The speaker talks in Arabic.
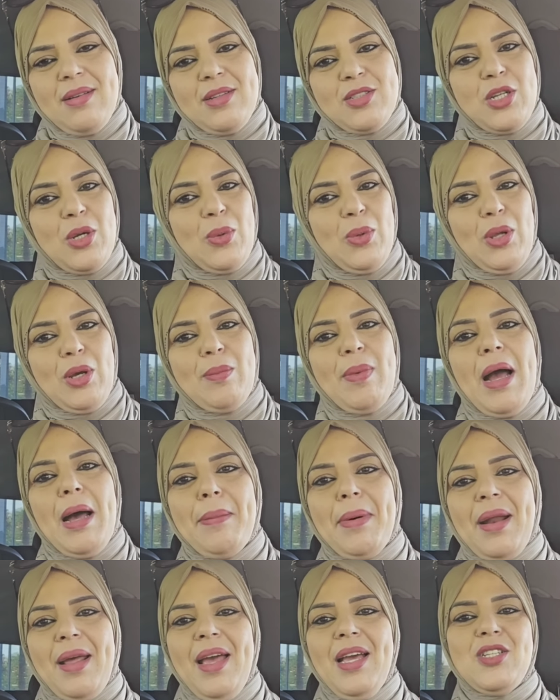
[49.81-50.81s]
شنقول لكم
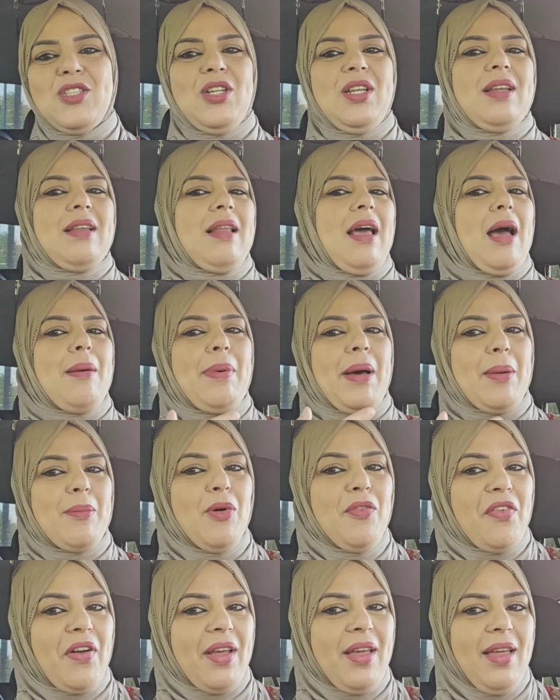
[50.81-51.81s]
خبر عاجل خبر
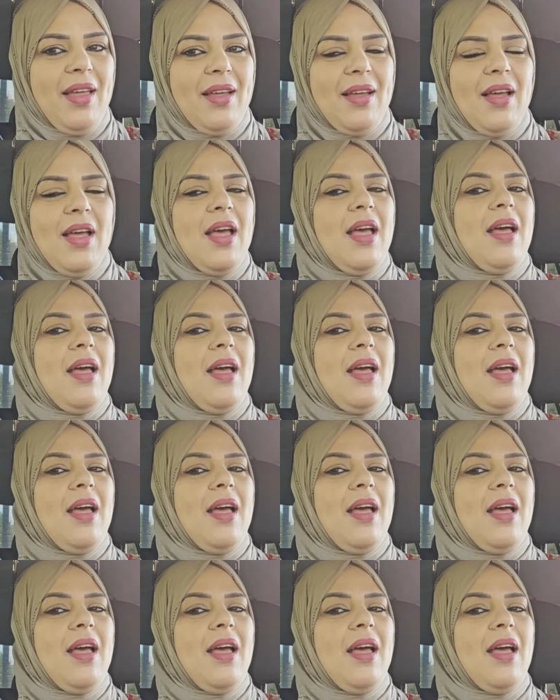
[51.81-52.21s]
مفرح